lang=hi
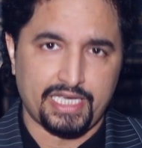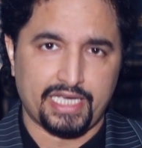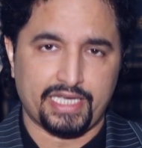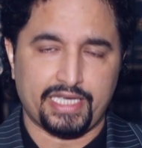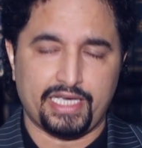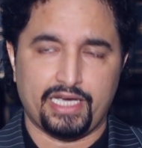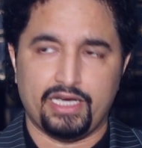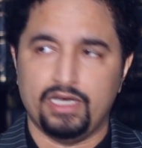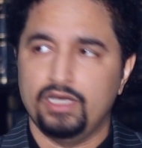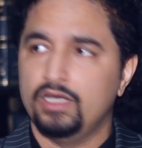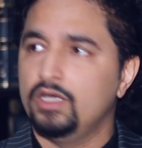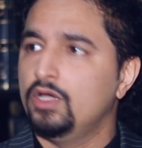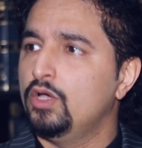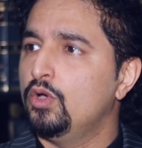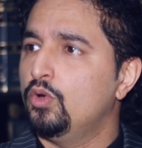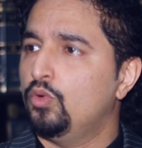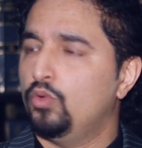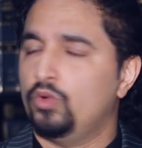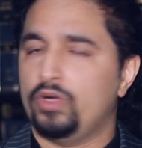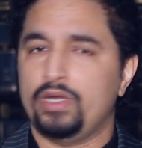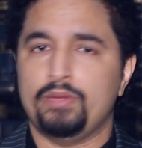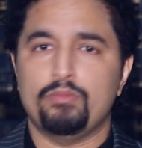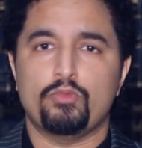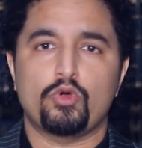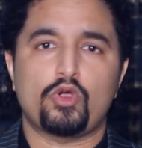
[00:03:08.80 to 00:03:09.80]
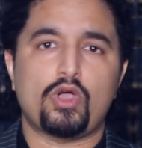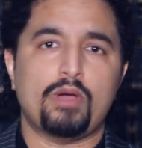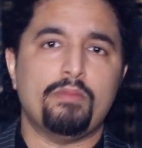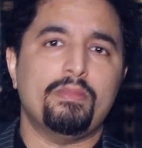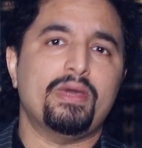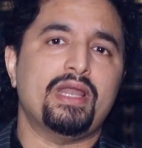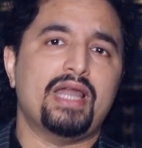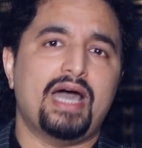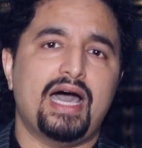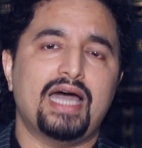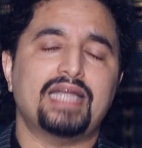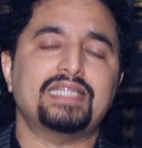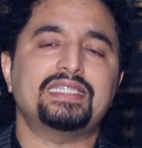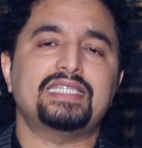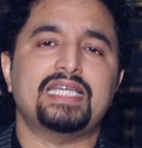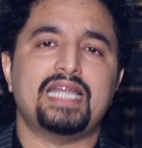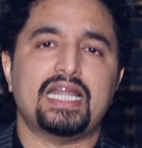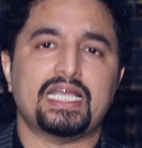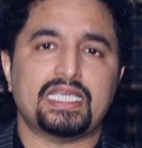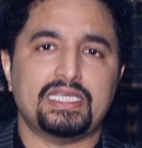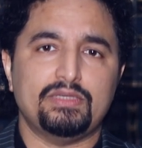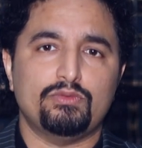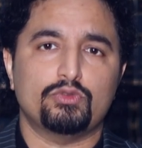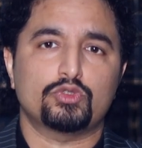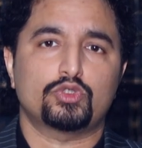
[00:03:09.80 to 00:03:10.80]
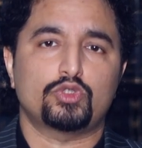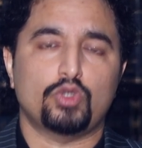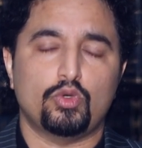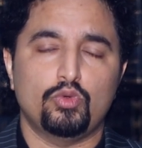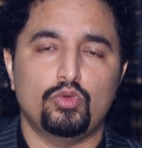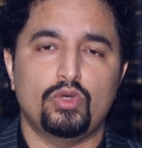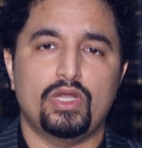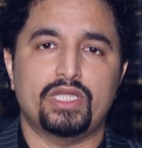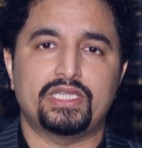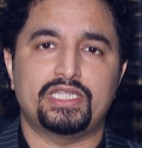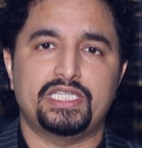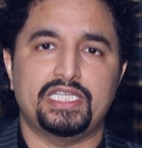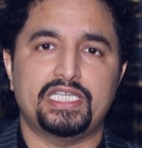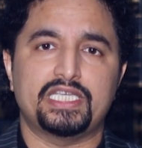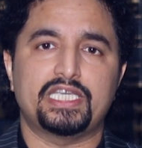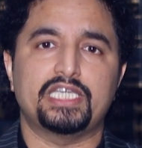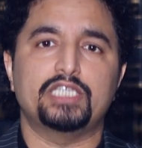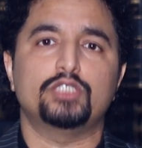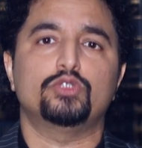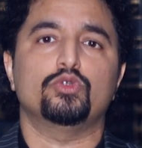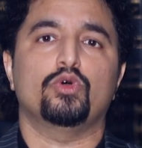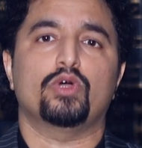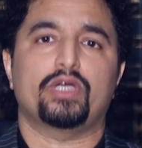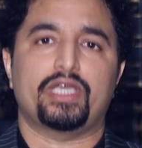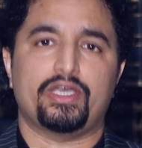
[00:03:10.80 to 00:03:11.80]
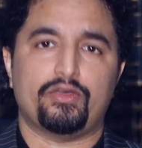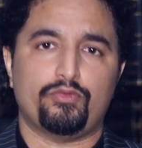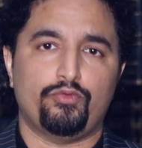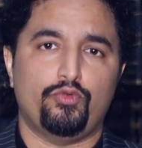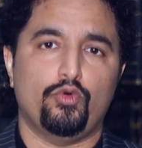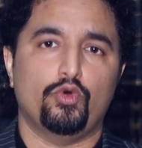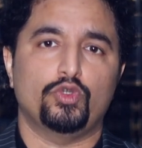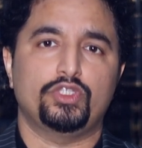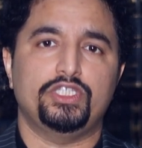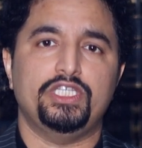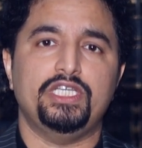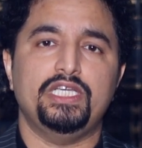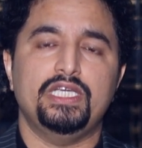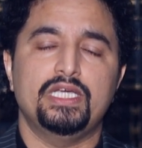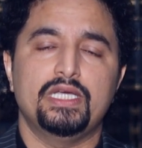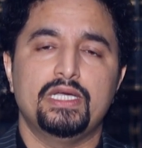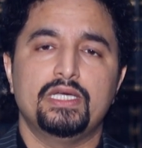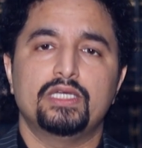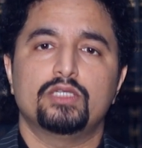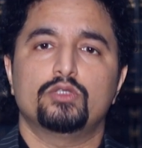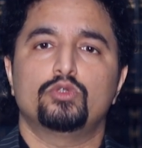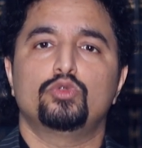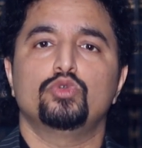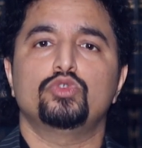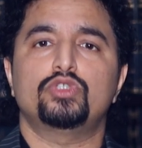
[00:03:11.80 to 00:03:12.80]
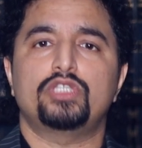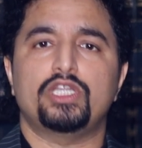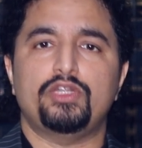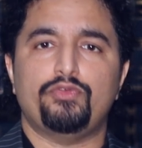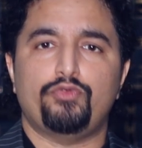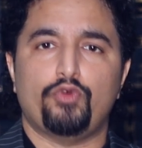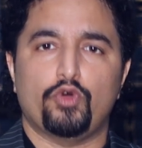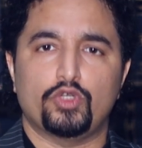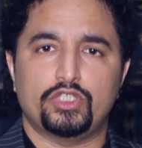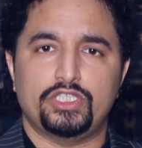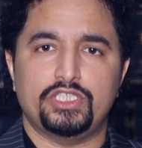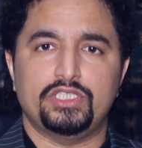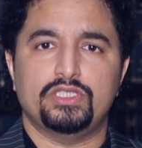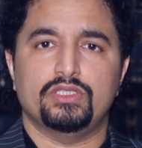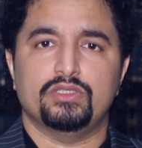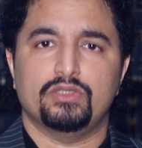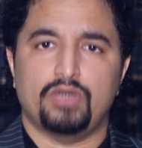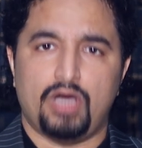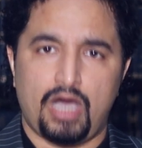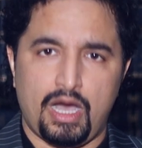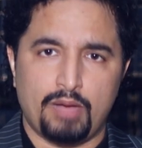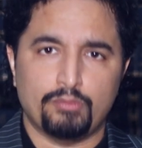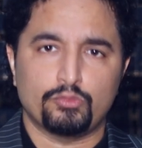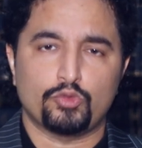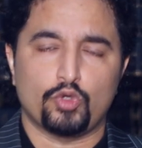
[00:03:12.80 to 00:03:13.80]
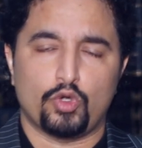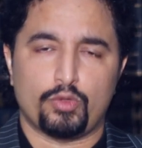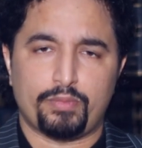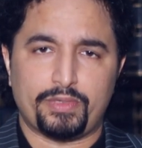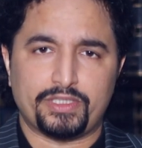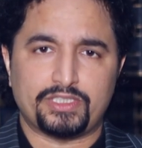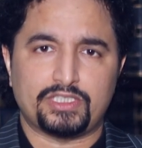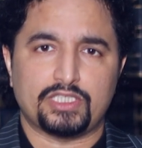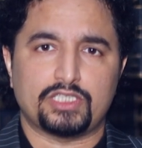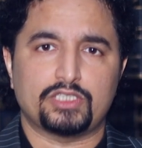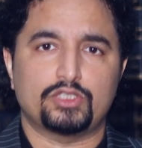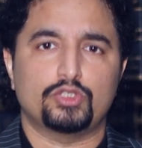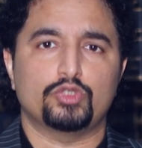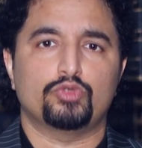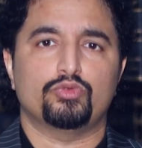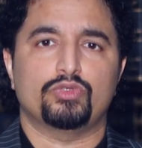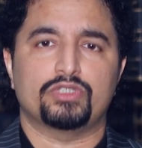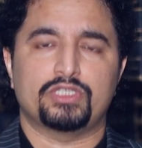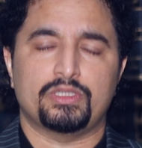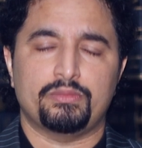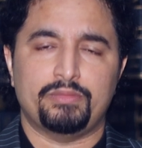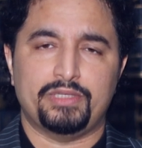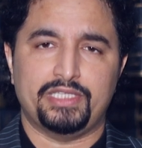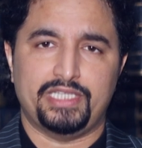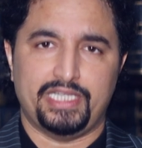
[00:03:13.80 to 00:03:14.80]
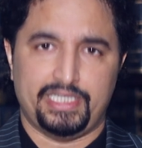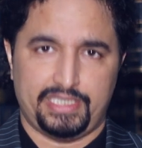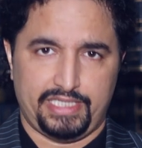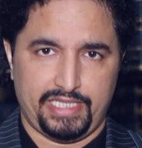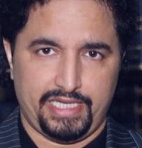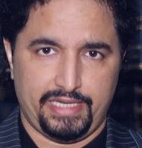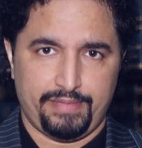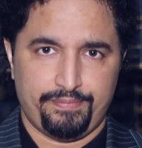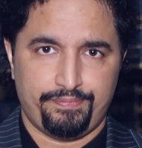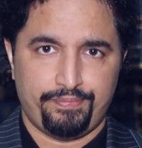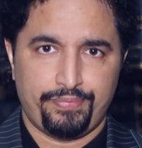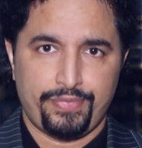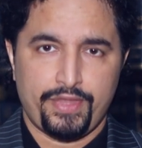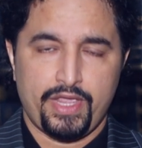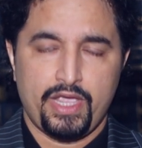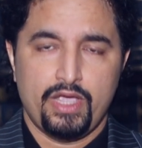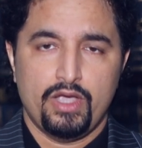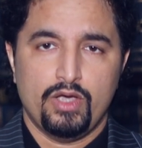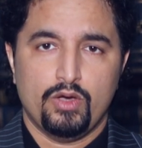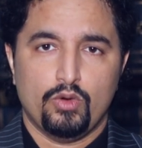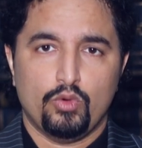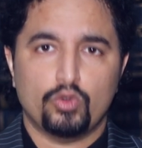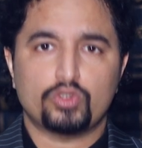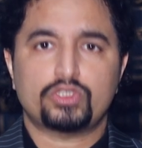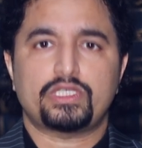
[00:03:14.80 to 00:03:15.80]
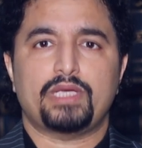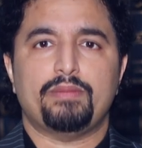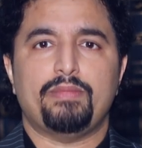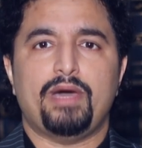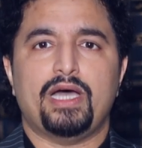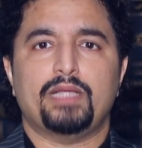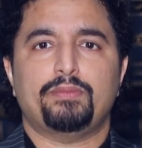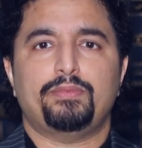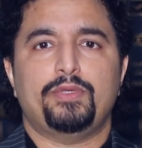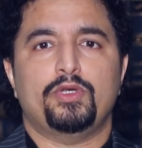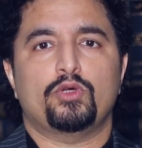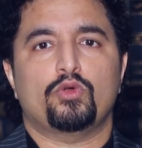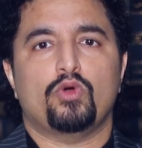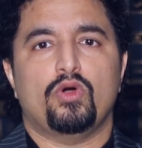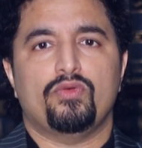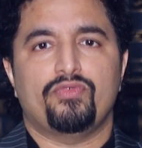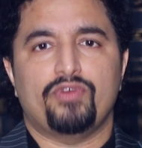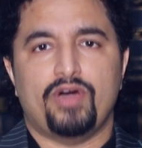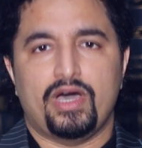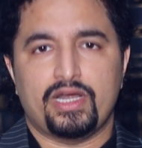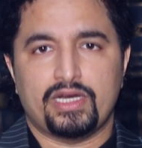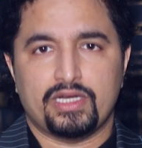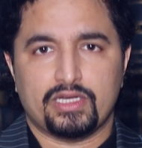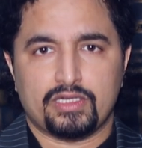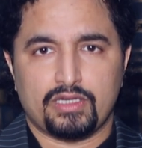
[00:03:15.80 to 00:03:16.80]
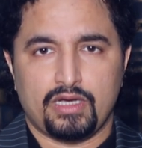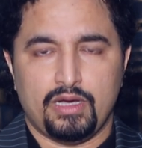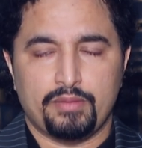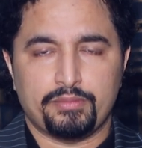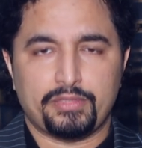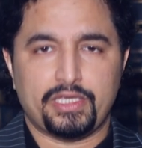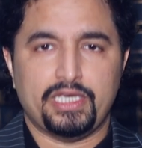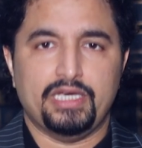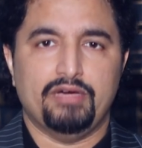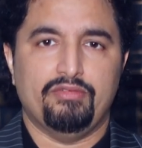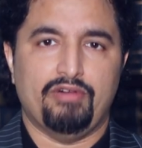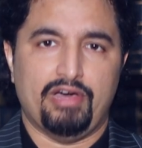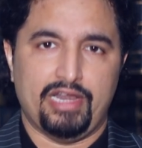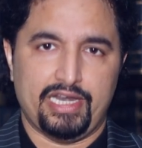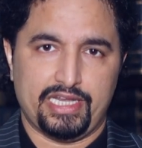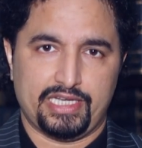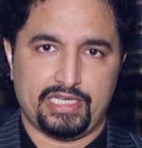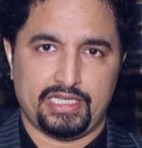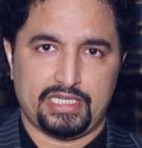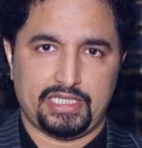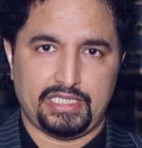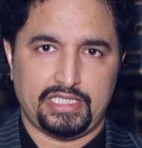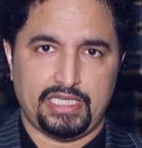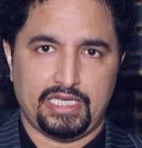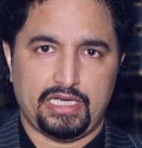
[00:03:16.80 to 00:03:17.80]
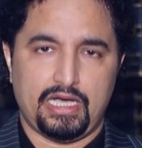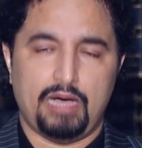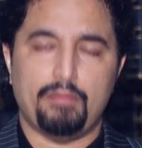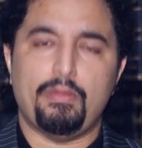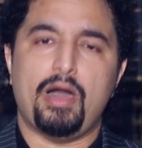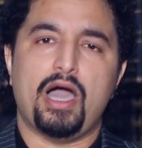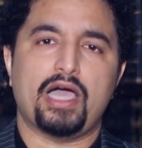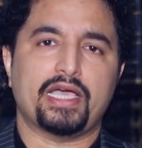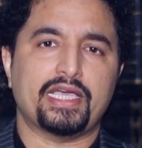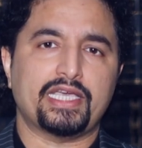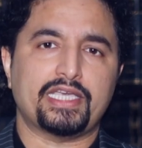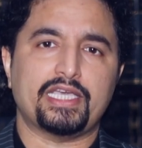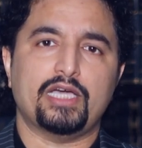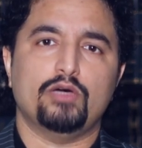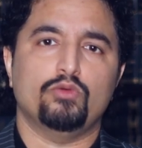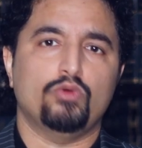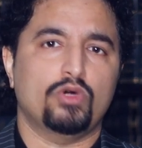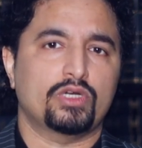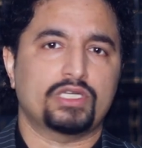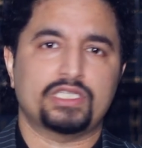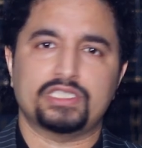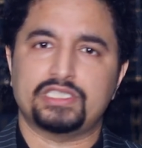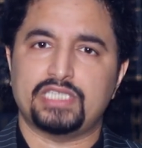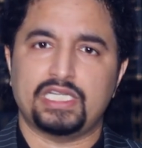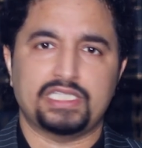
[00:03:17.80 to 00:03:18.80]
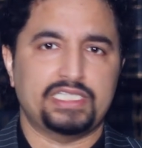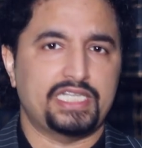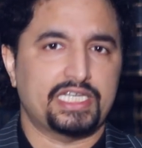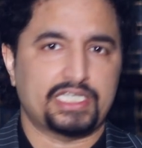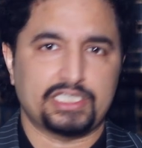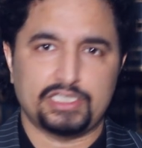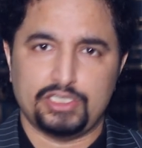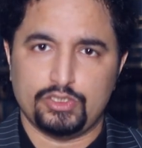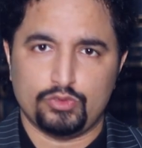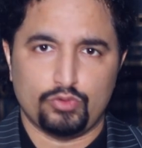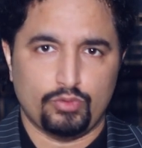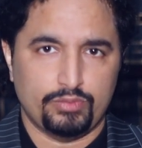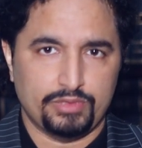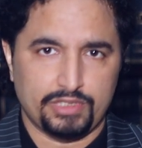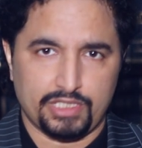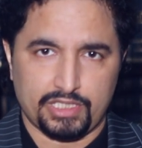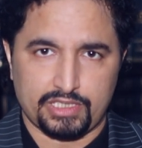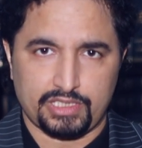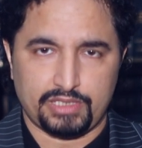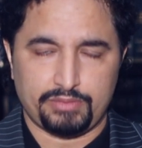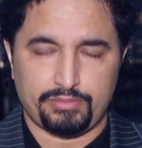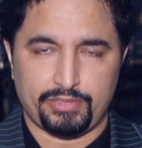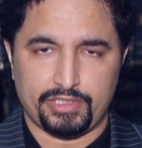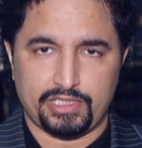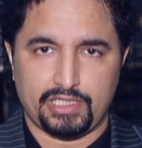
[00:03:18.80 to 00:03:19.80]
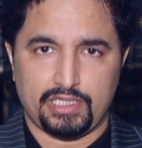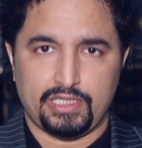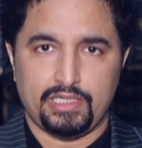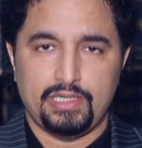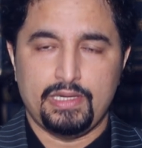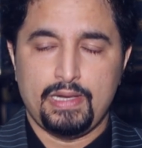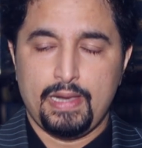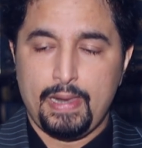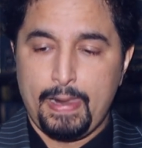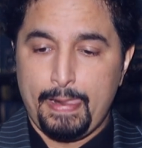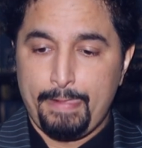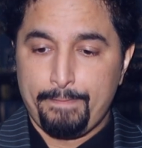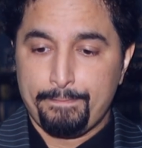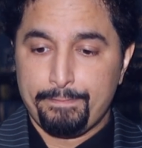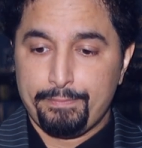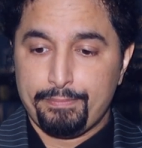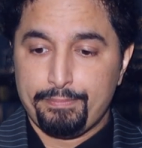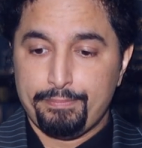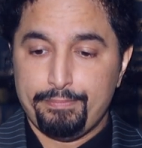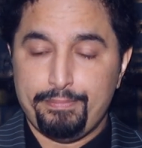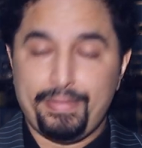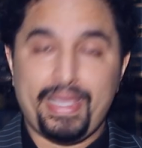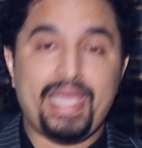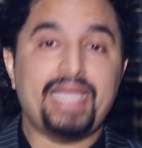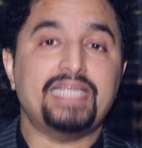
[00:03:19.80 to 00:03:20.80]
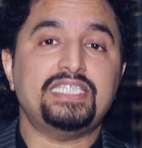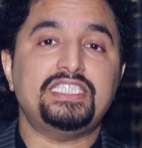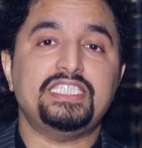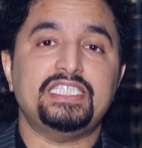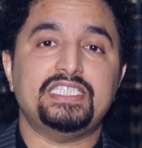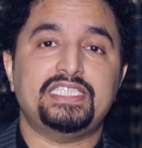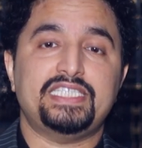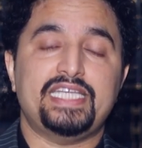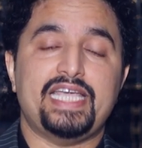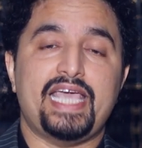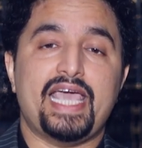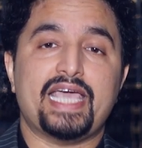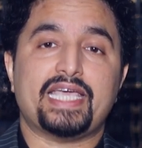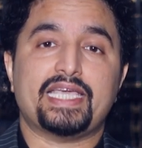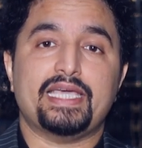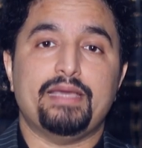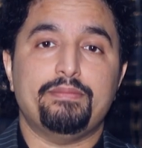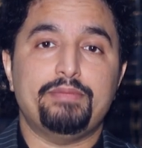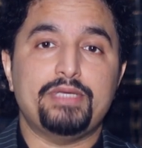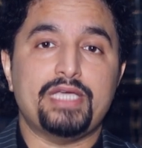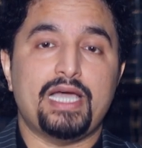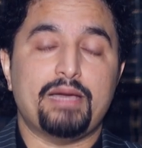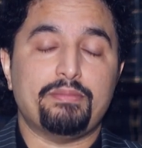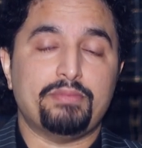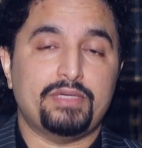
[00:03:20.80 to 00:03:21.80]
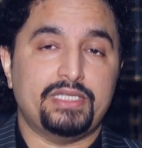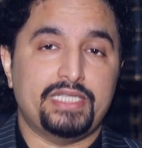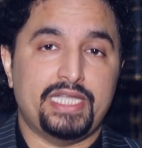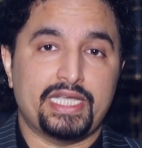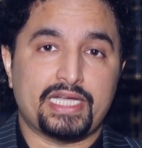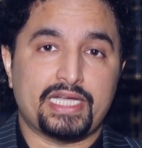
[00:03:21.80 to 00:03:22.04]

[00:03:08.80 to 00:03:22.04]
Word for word: किया गया उन्हें मुकम्मल हर तरह की वो सहूलत दी गई जो कि एक फ़ौजी दूसरी फ़ौजी आम तौर पर इस तरह की सिचुएशन में देते हैं उसके बाद फिर इनको अफगान हकाम के हवाले कर दिया अब आगे क्या हुआ उनके साथ ये किसी को भी तक नहीं पता मेन चीज़ ये है कि अभी आपने